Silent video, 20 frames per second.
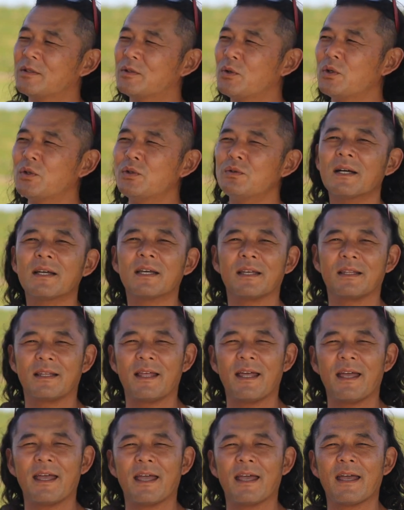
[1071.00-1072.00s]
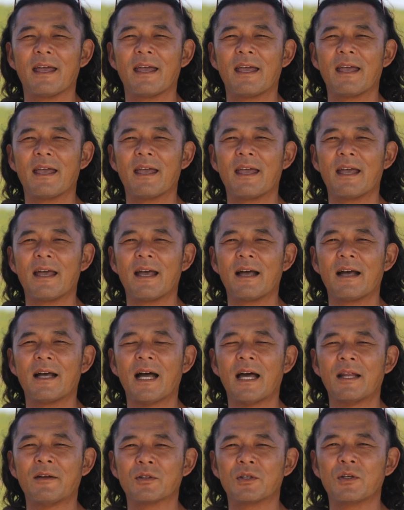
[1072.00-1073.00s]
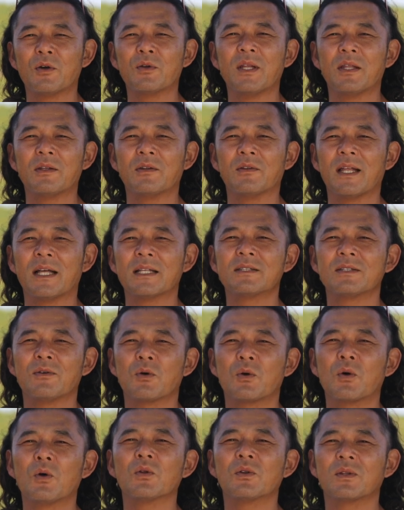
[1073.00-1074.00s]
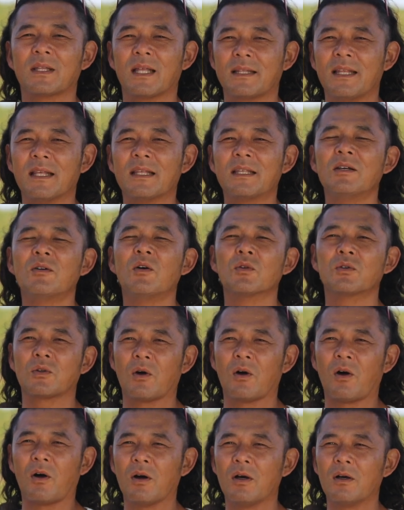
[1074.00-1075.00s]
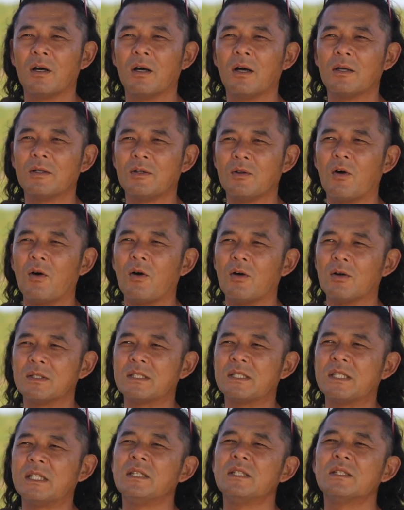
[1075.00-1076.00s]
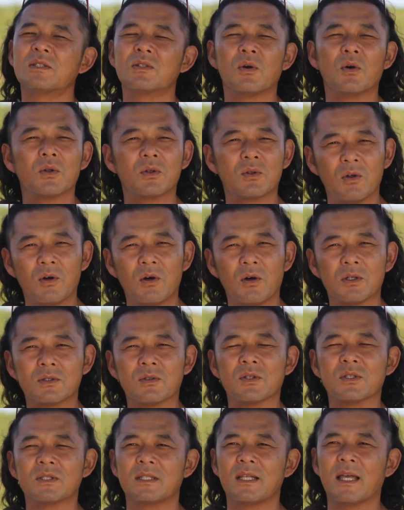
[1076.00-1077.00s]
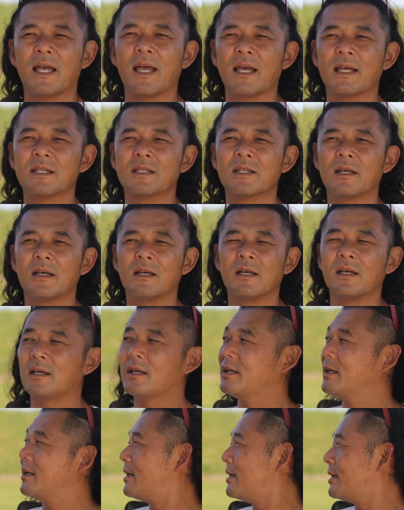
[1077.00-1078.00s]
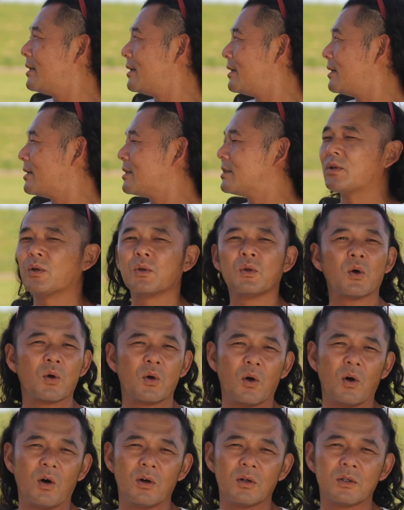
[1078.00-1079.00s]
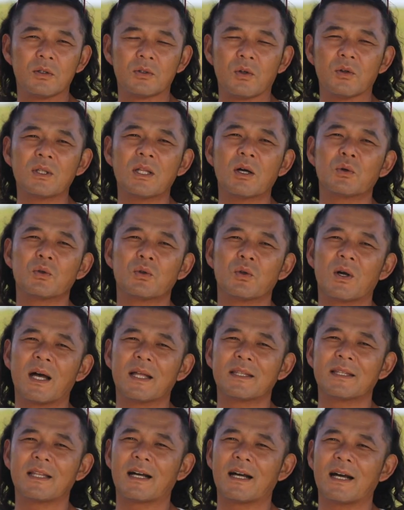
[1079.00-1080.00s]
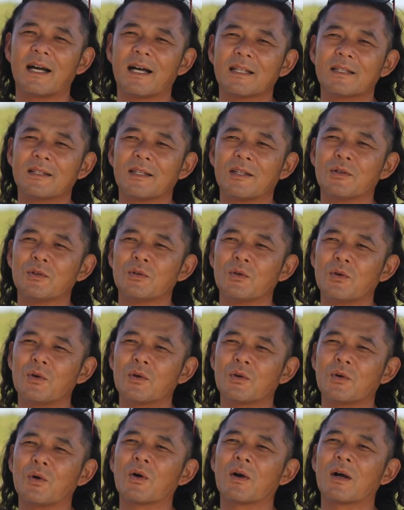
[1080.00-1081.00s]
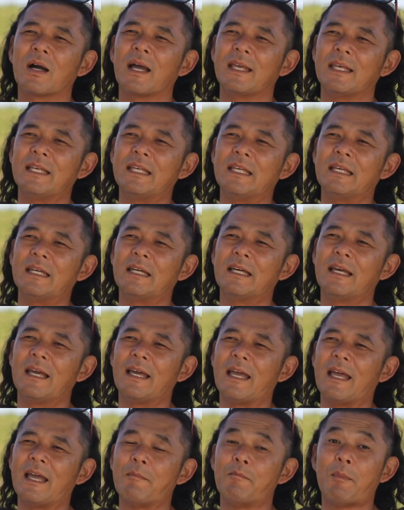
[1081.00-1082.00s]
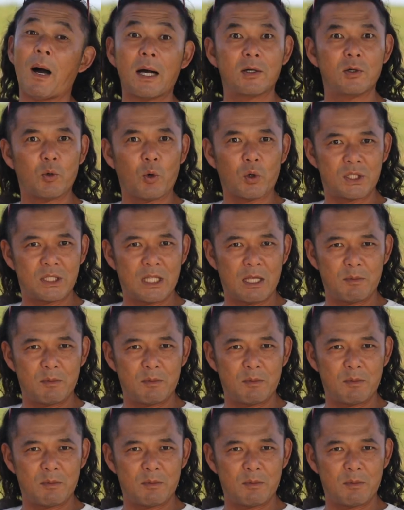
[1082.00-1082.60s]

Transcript: というわけで、去年の夏起こった出来事の真相と、そしてその後どんなことがあったかっていうのを今回、暴露し